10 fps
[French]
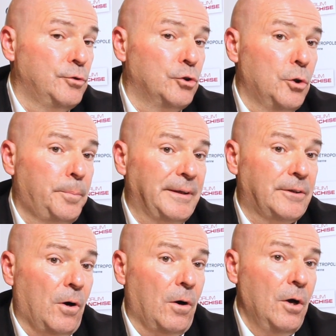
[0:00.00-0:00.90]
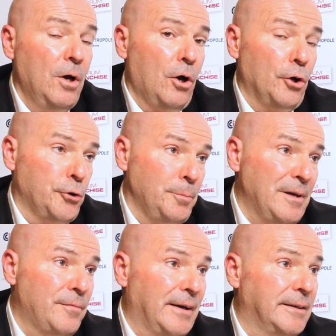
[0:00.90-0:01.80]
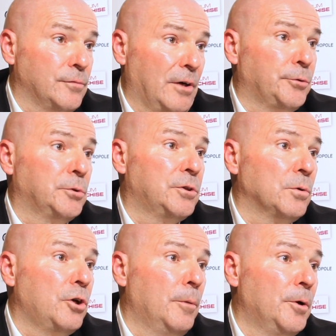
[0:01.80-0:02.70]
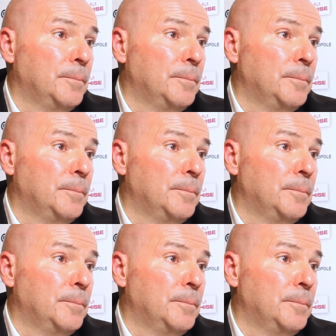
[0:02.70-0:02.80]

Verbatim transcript: du groupe étant en 2020 d'avoir 200 clubs.